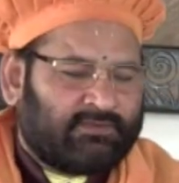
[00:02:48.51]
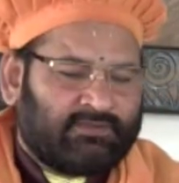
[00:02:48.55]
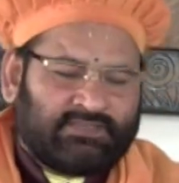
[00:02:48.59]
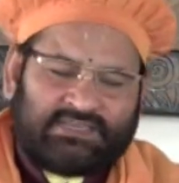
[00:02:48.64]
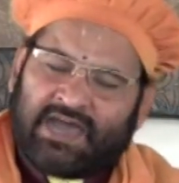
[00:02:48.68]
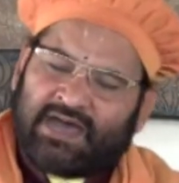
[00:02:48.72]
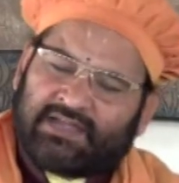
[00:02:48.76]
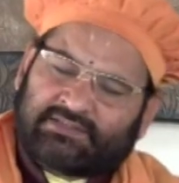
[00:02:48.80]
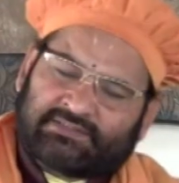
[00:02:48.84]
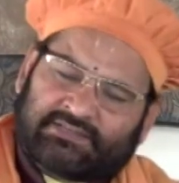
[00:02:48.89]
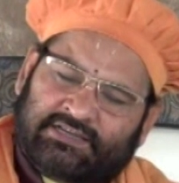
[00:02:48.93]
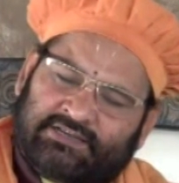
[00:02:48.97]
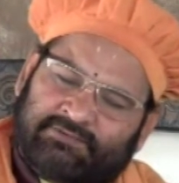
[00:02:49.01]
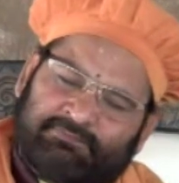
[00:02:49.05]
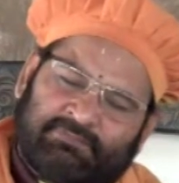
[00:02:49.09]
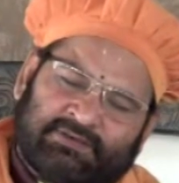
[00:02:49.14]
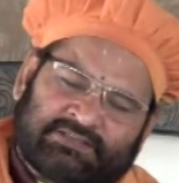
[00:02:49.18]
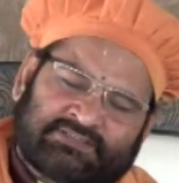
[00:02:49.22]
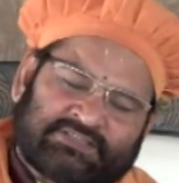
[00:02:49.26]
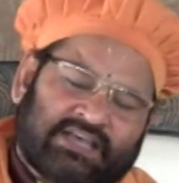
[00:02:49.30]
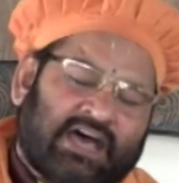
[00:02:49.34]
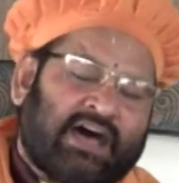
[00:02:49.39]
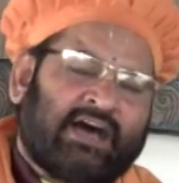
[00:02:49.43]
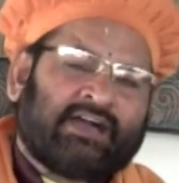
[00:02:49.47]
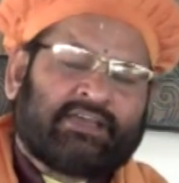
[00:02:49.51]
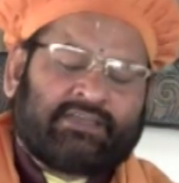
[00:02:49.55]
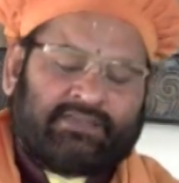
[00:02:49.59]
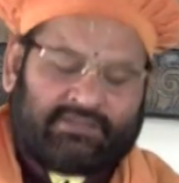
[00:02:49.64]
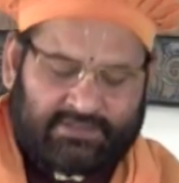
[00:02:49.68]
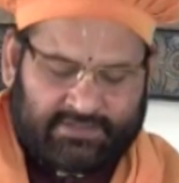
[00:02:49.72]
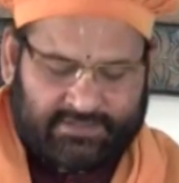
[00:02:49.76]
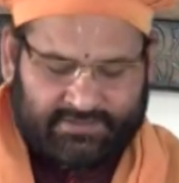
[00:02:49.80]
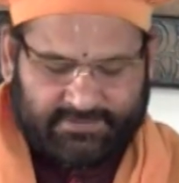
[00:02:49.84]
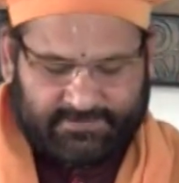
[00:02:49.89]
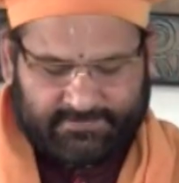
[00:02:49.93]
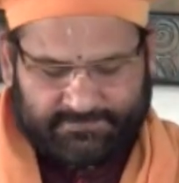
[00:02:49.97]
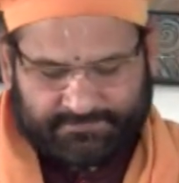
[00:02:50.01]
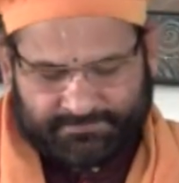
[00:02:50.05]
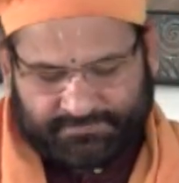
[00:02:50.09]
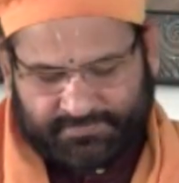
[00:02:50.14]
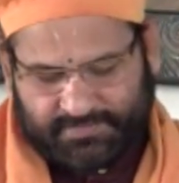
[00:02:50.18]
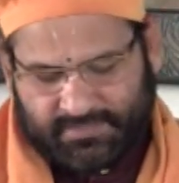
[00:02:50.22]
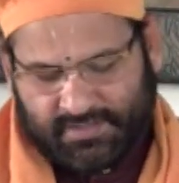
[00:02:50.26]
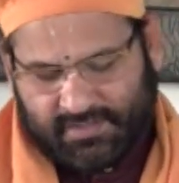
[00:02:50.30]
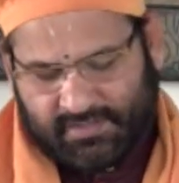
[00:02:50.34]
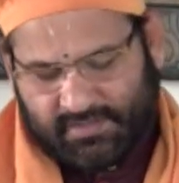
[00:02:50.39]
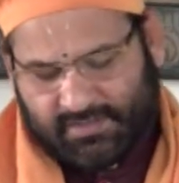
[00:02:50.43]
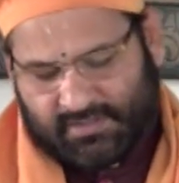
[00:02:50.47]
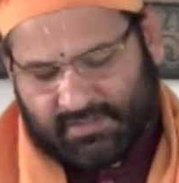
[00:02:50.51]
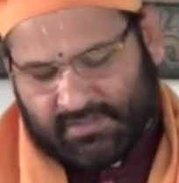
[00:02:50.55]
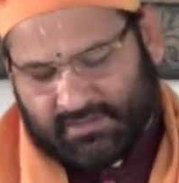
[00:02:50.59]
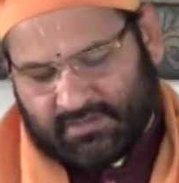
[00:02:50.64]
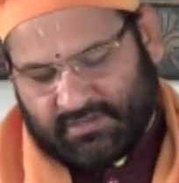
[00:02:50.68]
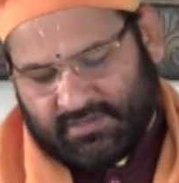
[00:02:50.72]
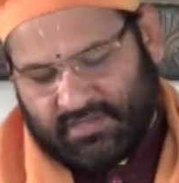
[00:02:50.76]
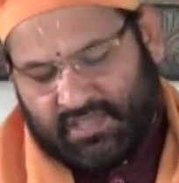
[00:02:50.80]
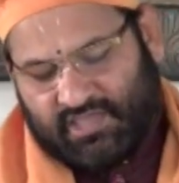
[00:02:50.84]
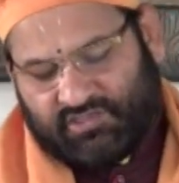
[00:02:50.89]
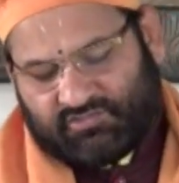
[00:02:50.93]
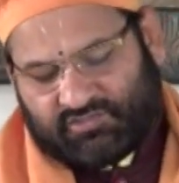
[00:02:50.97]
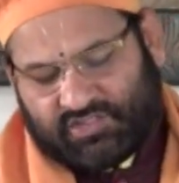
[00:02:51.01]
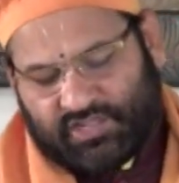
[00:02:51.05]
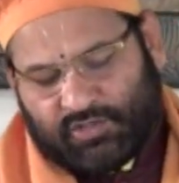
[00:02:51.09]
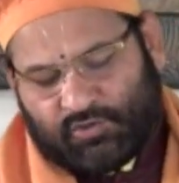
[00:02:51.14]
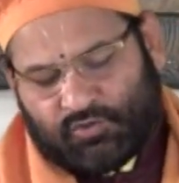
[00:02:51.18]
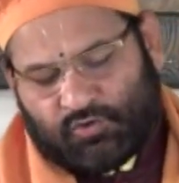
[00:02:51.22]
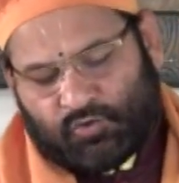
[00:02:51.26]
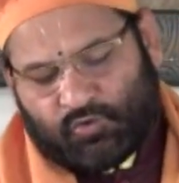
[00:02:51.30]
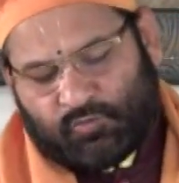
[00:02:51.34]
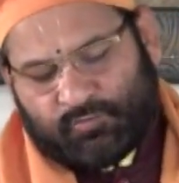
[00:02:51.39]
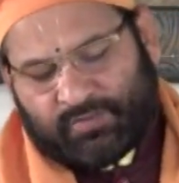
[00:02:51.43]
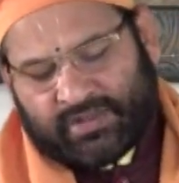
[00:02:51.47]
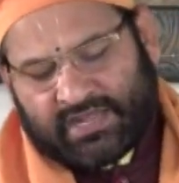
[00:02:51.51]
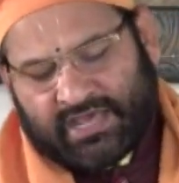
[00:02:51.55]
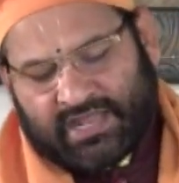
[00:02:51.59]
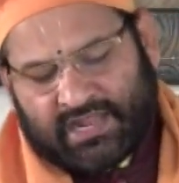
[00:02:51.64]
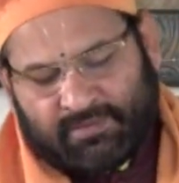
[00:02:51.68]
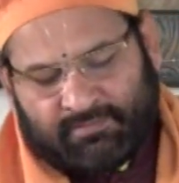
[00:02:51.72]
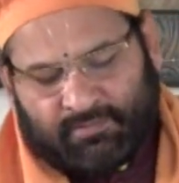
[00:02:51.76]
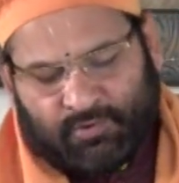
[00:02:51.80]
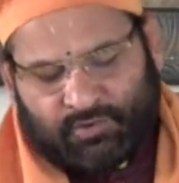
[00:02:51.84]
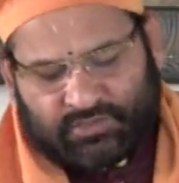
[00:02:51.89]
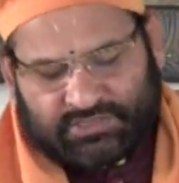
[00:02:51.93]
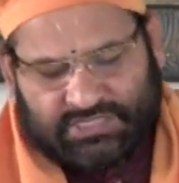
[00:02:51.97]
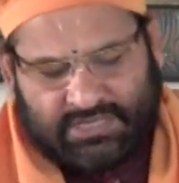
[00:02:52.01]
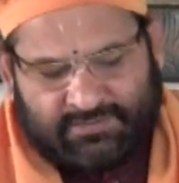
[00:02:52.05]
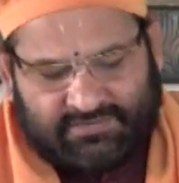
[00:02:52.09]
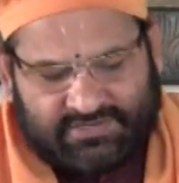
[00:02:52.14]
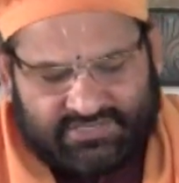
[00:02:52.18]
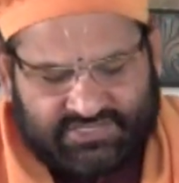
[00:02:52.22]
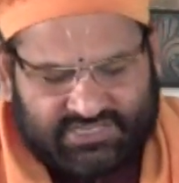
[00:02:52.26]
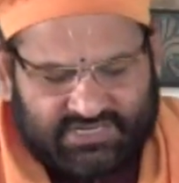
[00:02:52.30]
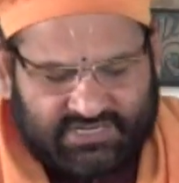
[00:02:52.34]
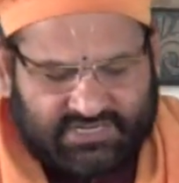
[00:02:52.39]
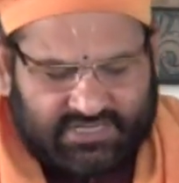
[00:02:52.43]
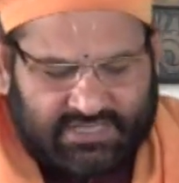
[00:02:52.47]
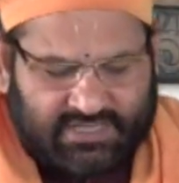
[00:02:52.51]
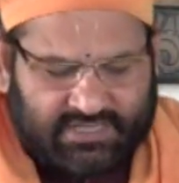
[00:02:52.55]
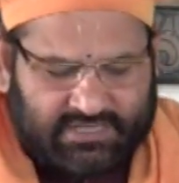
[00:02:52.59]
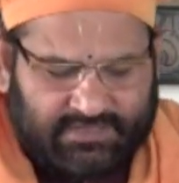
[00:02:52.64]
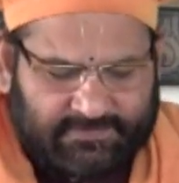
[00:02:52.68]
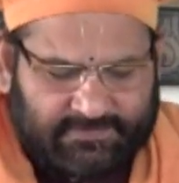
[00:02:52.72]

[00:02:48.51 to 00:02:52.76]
यहाँ तक बस आगे नहीं इसलिए गुरु बनाना बहुत आवश्यक है